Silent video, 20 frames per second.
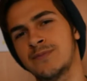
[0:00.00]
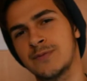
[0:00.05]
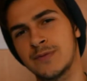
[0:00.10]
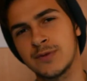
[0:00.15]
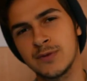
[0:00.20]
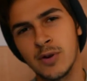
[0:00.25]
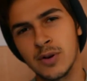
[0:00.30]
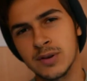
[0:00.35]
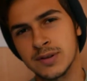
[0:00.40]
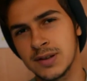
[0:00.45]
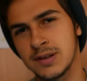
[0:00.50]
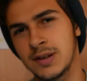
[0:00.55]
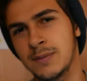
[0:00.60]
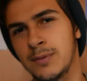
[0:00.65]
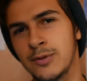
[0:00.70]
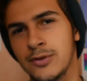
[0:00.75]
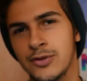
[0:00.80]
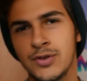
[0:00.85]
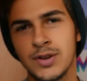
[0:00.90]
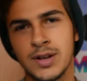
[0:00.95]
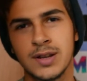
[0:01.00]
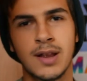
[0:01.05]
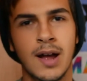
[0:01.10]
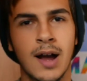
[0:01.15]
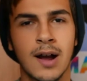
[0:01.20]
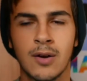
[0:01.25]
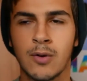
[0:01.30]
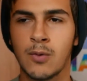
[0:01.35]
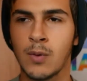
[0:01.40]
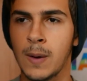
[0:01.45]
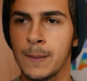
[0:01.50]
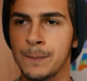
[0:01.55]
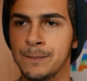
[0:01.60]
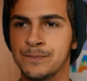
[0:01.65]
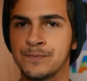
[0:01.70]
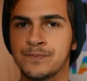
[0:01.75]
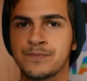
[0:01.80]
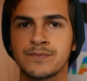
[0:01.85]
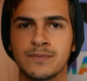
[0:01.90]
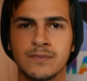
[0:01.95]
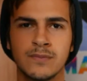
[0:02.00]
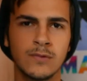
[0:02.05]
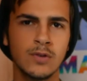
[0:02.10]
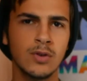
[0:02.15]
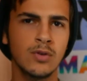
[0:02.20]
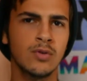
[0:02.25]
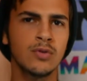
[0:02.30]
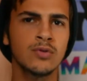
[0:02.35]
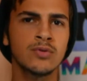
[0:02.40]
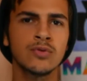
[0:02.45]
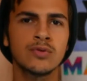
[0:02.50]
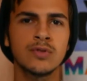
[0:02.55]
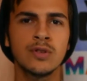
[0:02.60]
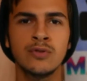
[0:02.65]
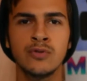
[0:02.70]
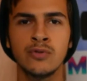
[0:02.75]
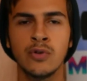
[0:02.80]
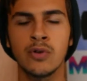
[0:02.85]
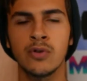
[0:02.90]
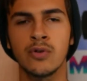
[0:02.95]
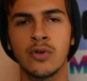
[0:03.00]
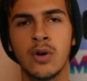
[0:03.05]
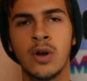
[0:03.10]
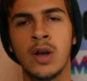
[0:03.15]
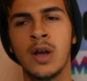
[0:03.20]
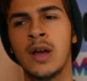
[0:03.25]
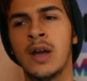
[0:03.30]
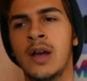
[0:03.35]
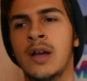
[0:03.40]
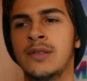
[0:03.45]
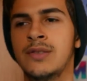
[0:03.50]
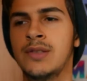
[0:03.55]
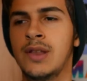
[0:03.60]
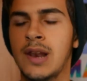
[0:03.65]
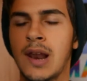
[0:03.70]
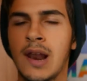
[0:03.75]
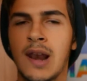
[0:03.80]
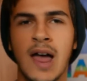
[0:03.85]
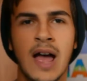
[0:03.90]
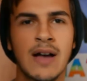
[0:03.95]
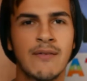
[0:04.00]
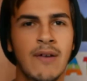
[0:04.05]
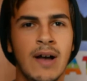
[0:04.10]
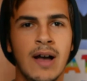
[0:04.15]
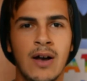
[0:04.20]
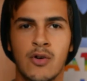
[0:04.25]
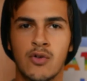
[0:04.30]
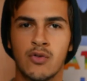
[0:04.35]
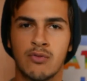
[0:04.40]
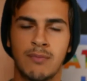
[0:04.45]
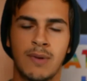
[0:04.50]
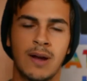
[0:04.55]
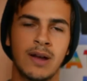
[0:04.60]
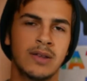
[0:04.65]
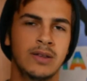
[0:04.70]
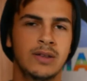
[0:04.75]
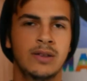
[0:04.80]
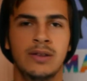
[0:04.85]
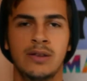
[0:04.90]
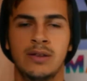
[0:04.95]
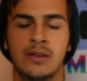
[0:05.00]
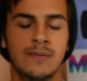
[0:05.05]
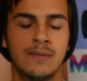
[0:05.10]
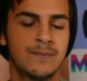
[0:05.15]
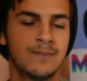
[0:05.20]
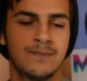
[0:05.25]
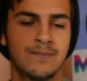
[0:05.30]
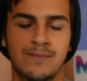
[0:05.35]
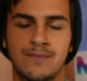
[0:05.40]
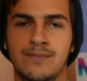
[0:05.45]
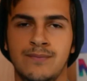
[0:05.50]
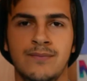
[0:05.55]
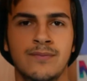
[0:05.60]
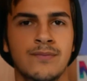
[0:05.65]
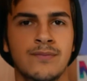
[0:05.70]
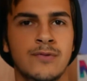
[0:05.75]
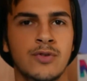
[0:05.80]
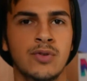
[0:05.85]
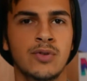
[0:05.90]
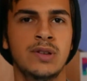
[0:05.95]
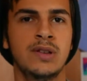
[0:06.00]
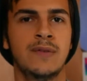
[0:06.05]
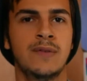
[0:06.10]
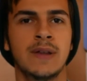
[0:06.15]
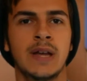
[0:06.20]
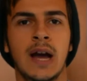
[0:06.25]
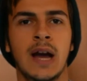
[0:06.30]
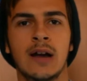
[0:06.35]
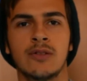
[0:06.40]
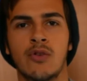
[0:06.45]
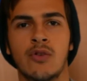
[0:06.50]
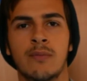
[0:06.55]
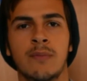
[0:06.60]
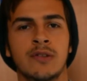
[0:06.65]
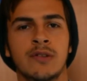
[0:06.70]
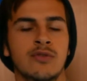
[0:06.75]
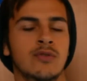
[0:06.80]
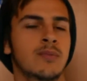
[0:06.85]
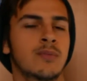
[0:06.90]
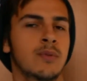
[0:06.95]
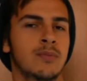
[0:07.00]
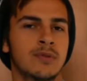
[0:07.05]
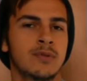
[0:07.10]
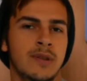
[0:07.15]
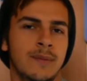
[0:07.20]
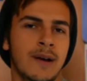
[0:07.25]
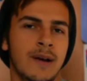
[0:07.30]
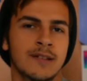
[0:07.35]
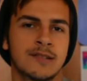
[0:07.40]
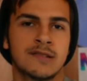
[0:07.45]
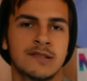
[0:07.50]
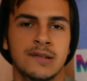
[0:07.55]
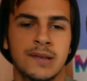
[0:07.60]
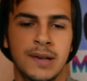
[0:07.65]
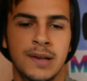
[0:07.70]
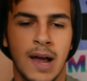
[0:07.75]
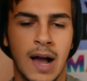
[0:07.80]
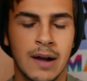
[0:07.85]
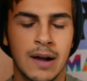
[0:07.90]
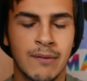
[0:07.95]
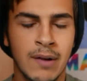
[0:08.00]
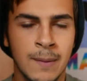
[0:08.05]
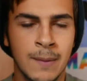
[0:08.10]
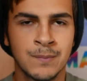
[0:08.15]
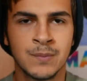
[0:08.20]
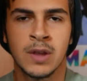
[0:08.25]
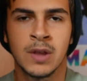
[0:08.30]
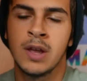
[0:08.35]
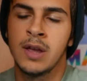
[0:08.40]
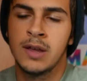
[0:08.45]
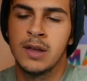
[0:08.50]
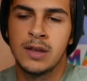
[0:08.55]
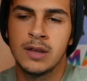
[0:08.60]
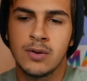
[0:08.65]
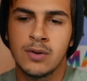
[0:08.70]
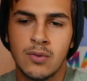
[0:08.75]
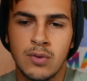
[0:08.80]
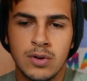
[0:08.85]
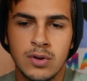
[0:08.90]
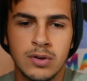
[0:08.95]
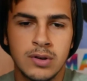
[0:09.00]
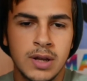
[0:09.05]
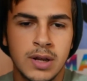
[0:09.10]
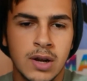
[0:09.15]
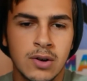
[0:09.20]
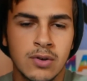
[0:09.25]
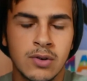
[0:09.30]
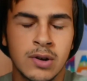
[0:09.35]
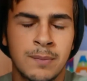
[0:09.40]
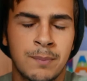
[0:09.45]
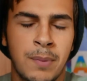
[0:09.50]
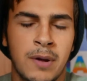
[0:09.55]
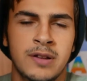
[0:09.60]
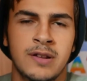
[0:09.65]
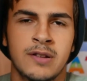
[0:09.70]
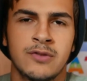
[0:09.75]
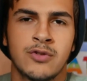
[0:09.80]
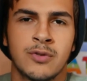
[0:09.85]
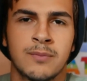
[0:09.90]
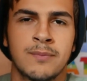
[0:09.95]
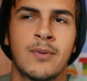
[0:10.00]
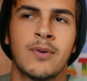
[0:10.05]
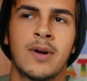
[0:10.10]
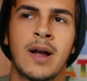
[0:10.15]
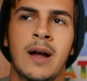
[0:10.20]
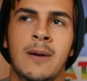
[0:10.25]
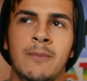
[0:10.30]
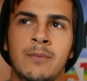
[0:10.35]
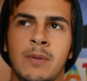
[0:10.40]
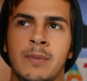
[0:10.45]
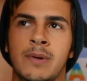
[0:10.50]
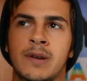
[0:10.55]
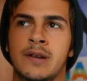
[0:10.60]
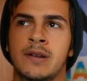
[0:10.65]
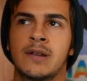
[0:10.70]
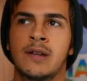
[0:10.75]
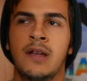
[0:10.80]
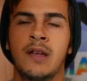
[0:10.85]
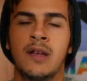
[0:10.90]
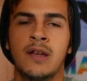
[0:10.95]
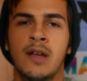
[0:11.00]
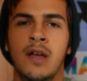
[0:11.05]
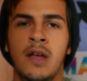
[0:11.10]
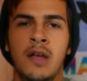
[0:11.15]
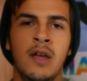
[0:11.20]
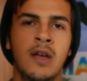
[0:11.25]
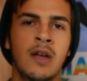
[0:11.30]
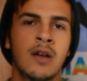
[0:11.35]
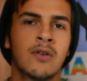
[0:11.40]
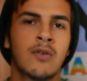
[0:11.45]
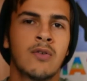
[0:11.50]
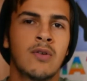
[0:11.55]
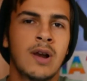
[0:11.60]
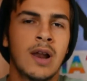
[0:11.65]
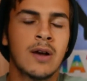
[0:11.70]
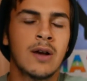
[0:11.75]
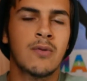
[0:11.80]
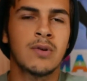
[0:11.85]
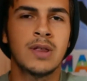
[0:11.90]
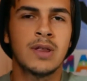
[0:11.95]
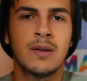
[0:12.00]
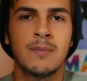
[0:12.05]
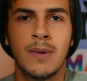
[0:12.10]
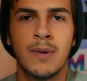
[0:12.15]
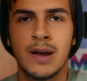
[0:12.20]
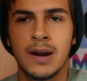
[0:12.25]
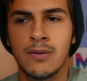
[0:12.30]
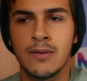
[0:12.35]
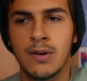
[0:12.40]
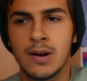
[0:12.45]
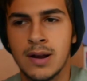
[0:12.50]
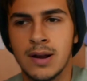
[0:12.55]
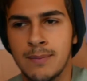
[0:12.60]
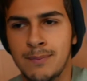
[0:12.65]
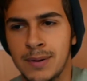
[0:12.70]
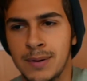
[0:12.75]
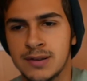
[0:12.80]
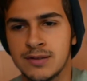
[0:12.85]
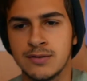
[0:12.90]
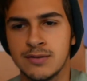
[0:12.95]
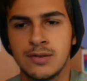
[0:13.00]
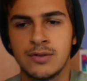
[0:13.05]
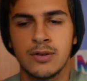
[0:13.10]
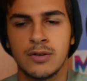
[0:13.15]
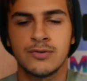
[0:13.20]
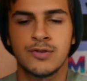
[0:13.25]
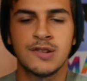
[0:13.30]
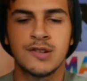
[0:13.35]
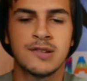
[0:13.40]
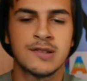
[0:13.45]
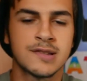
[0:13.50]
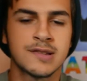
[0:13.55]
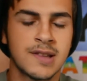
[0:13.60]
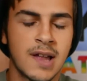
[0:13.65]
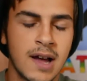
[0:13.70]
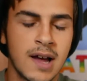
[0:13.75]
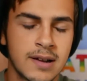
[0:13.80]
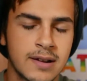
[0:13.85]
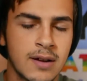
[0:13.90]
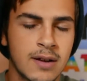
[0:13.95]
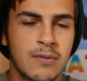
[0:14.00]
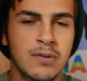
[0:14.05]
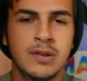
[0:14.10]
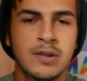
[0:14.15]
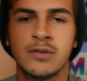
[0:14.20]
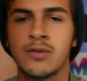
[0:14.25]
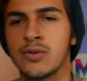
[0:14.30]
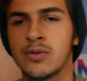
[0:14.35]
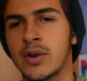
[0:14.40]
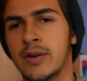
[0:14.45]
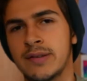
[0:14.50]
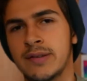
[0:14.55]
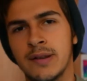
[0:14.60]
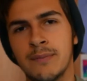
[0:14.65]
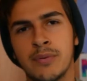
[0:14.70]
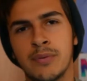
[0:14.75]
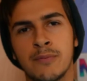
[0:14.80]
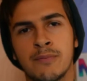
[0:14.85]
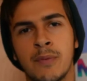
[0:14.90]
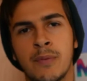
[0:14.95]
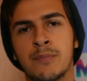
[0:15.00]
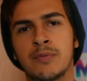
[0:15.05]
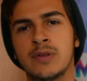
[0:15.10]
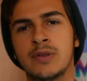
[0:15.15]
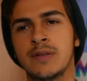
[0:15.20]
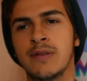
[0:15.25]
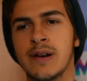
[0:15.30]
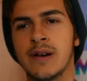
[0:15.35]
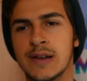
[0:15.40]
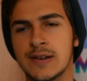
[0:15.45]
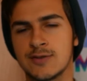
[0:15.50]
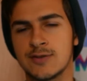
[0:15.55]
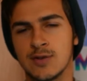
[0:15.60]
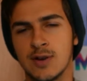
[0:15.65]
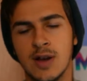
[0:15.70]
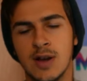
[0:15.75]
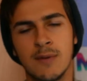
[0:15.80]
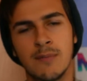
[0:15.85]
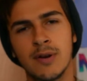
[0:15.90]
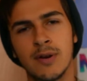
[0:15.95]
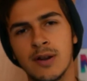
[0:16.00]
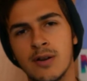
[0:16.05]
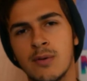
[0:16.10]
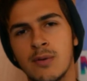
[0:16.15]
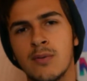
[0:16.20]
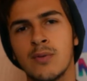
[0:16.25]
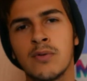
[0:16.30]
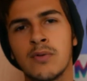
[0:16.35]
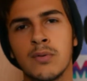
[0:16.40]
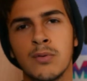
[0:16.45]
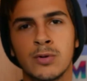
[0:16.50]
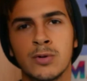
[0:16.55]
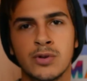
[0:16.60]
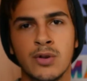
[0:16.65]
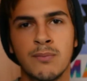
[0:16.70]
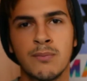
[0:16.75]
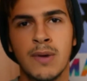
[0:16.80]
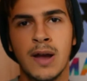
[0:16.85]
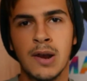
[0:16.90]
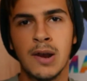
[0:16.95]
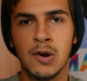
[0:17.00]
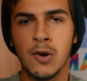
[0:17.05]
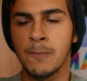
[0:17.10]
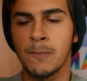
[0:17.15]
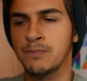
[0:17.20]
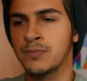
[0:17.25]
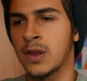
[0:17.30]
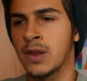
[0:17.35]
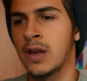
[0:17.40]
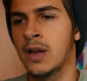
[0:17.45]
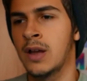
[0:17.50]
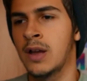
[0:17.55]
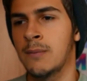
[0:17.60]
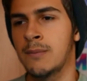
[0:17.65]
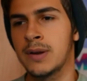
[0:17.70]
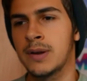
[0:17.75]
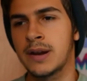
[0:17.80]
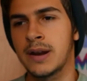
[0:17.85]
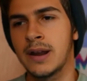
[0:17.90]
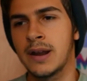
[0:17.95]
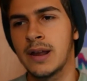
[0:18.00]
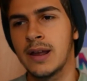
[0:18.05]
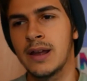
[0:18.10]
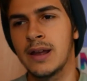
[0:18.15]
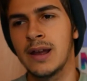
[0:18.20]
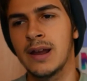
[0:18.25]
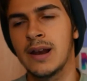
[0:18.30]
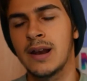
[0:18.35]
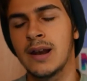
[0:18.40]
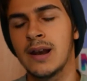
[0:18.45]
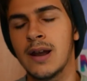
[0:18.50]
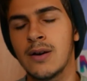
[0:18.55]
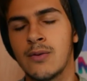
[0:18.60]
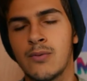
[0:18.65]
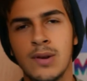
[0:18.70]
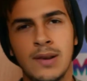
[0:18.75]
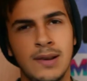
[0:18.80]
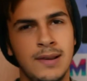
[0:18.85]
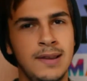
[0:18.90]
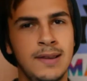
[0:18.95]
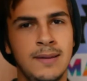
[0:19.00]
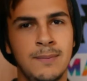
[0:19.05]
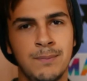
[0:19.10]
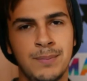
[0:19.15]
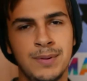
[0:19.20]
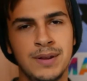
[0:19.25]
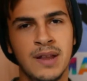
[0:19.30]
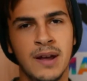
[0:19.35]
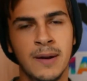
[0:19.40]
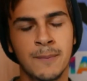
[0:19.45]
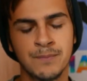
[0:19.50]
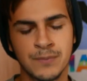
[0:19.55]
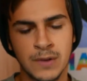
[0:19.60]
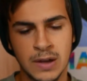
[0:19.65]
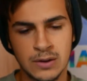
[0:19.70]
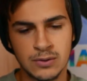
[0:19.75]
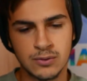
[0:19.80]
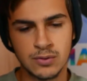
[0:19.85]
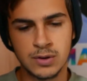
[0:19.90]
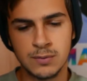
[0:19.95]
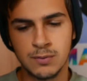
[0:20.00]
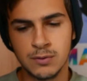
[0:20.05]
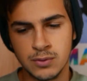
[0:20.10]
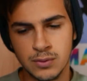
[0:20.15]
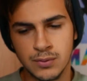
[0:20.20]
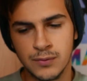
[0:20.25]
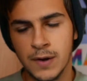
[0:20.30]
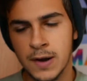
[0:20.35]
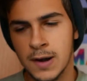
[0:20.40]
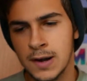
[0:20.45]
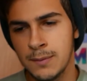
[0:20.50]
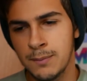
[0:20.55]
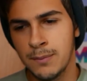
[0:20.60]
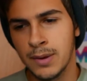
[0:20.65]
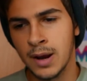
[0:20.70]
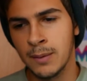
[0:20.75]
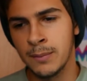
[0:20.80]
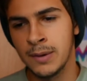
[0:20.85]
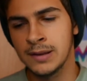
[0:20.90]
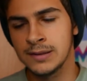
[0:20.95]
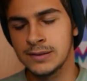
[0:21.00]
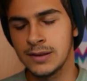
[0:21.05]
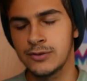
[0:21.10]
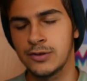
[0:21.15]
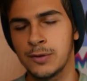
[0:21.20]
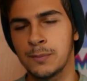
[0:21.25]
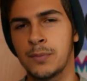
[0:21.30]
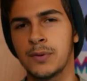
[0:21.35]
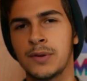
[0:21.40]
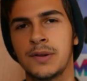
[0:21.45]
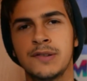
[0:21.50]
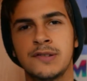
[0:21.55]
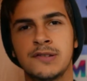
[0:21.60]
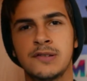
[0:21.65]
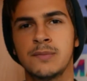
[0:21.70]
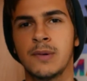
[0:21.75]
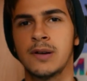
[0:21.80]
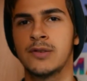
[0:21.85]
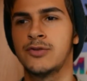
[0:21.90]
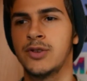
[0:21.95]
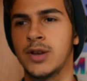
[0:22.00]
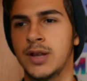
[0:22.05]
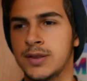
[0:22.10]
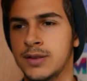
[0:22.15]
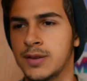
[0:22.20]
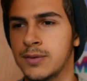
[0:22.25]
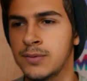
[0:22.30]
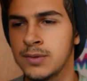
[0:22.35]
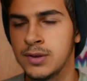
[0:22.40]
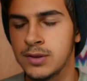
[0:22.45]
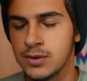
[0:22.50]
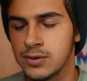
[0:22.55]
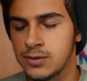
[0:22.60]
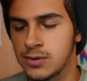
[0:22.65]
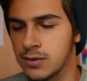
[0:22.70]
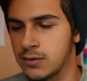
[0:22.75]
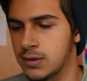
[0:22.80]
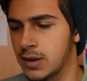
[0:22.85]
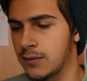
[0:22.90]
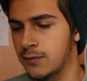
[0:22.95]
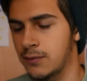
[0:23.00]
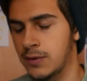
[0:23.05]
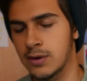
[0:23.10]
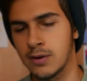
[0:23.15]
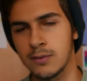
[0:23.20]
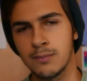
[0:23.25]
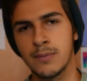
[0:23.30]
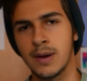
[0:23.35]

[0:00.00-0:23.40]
sorte di piscine d'acqua, con tutto intorno della lava ormai solidificata, ormai sono proprio dei massi di lava in cui ogni anno il paesaggio un po' cambia perché con l'acqua del mare qualche pezzo di roccia si stacca e quindi lo trovi sempre un po' più diverso, però è comunque molto bello perché l'acqua è limpida, tu ti puoi tuffare liberamente e c'è pochissima gente, quindi ti trovi davvero